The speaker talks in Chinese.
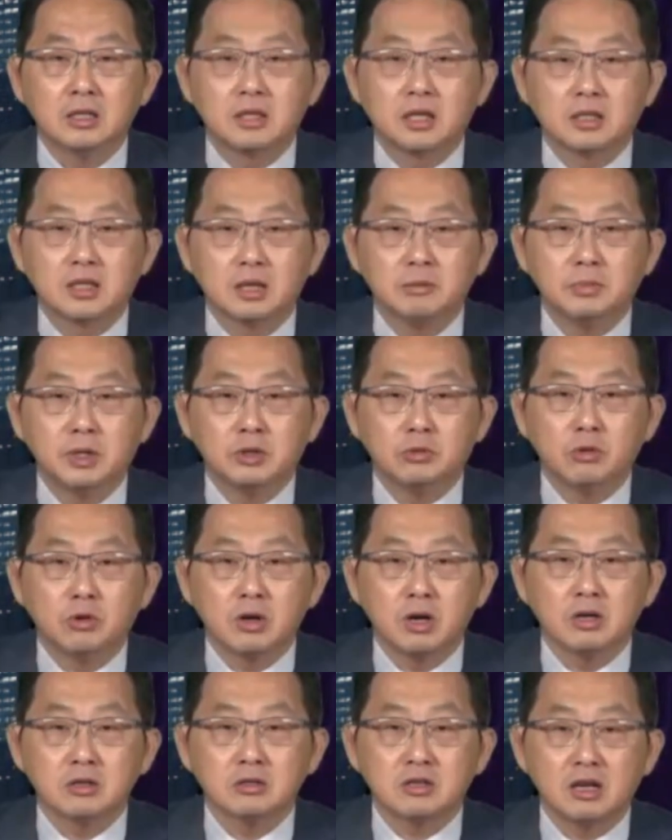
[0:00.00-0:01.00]
才在美
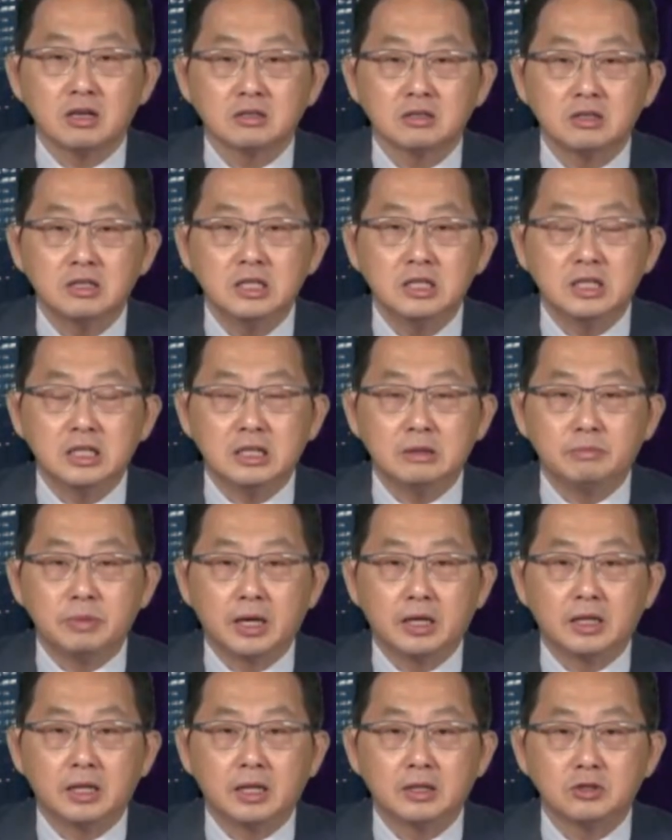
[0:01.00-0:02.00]
国刚上市一个礼
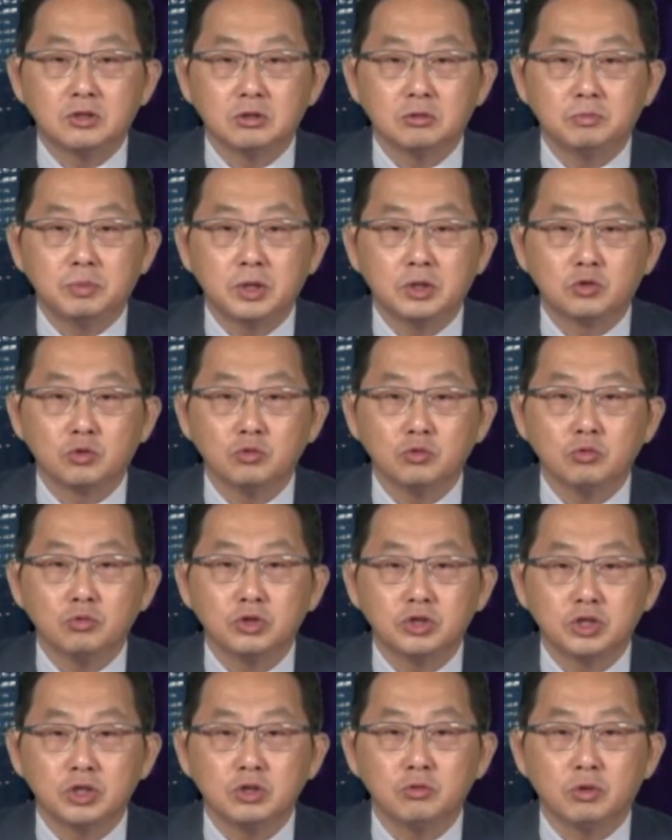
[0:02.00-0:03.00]
拜呢，就被中
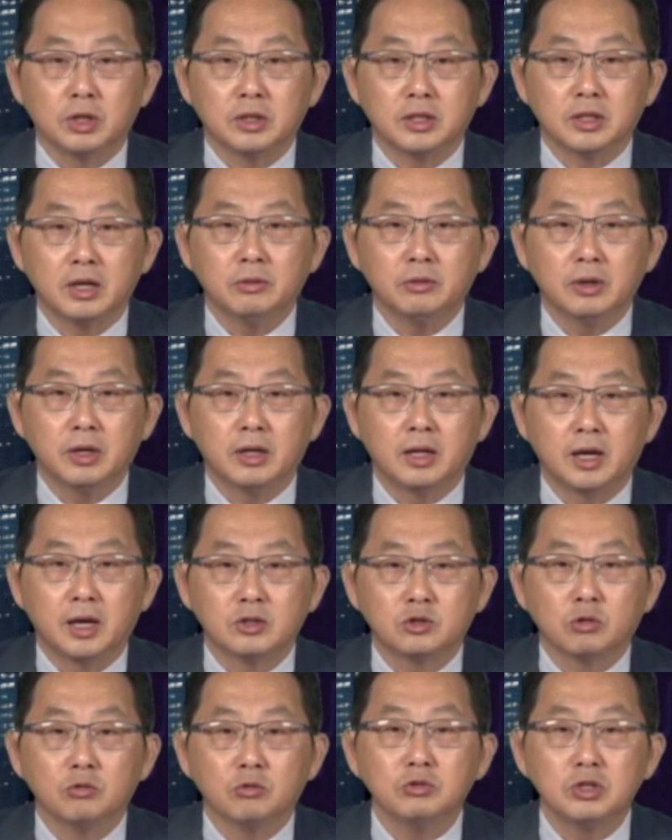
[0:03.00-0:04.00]
国监管单位
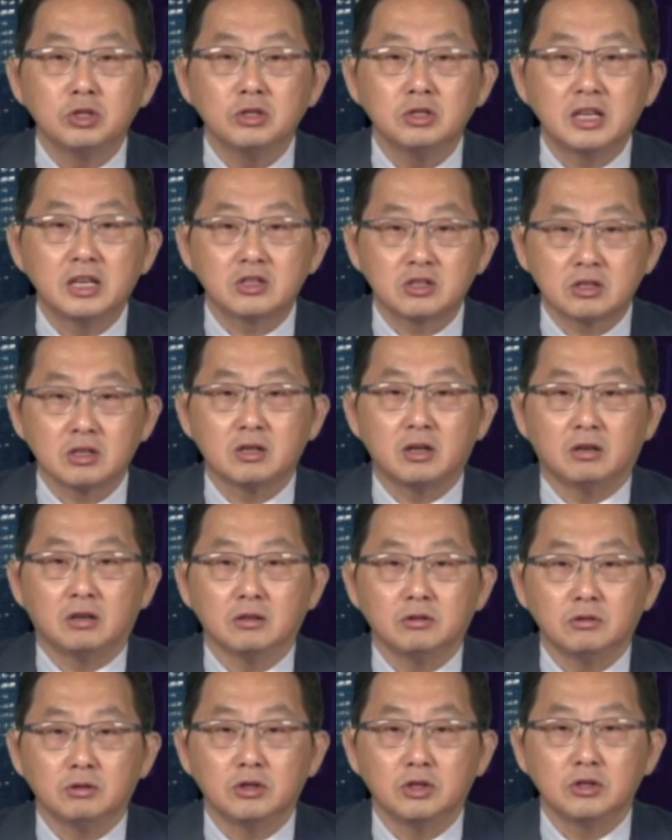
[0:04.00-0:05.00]
来重新来思
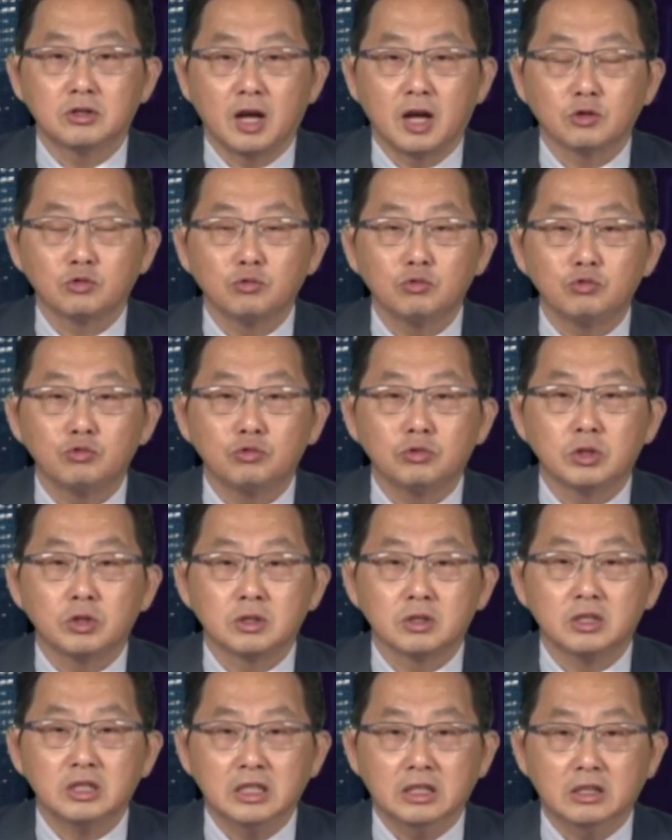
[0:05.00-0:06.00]
考一些大数据的
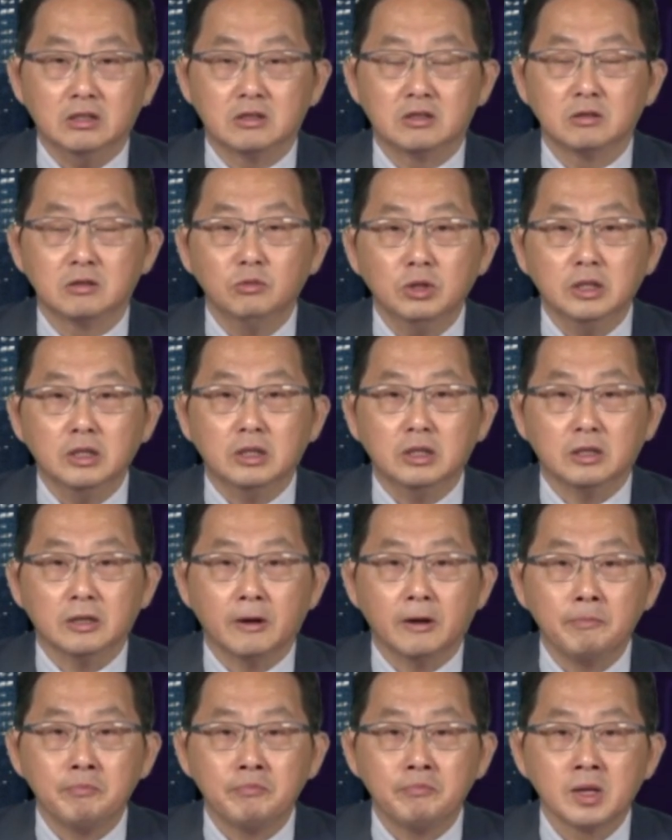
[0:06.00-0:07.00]
这个隐私问
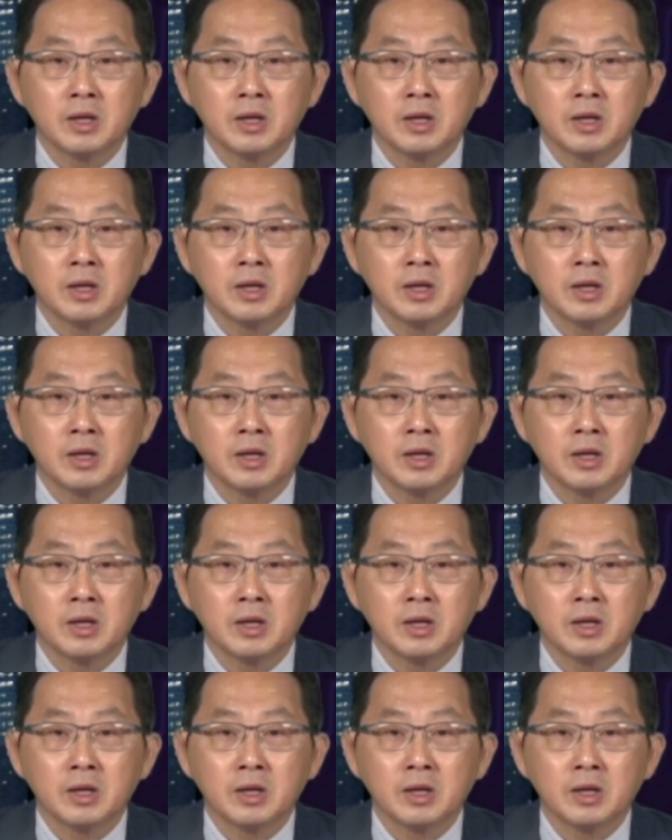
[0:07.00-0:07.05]
题啊。